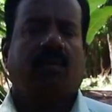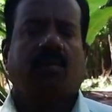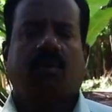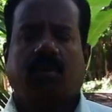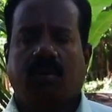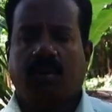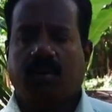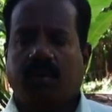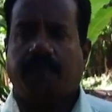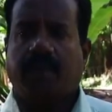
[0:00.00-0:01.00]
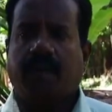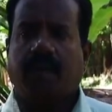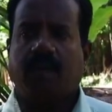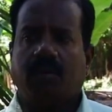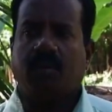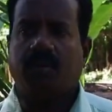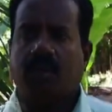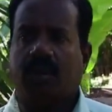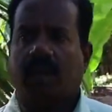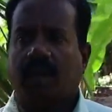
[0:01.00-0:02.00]
ஒரு பல நூறு
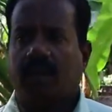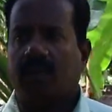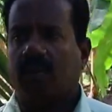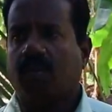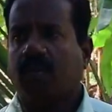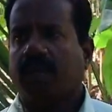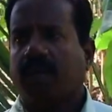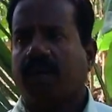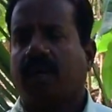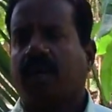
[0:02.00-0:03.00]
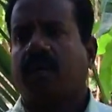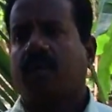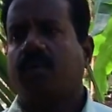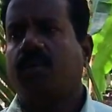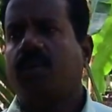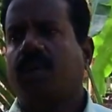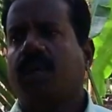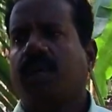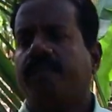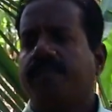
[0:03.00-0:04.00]
ஆயிரம் கோடிக்கணக்கான
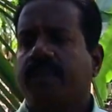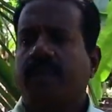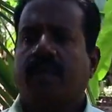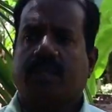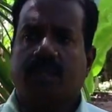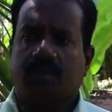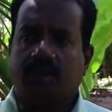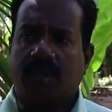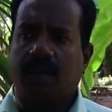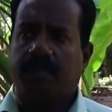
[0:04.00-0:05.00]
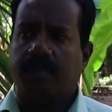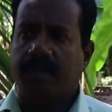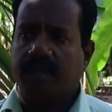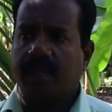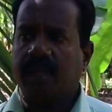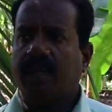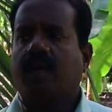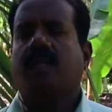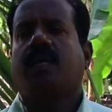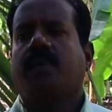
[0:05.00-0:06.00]
நுண்ணுயிர்களை அந்த தொட்டியில் பெருக்கி
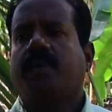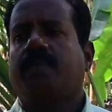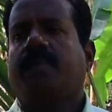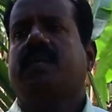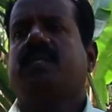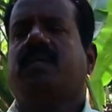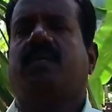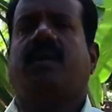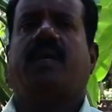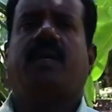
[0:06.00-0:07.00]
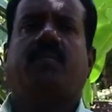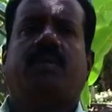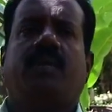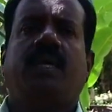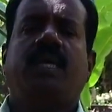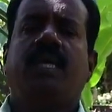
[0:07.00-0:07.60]
அதுக்கப்புறம் பாசன வயலில் இடும்போது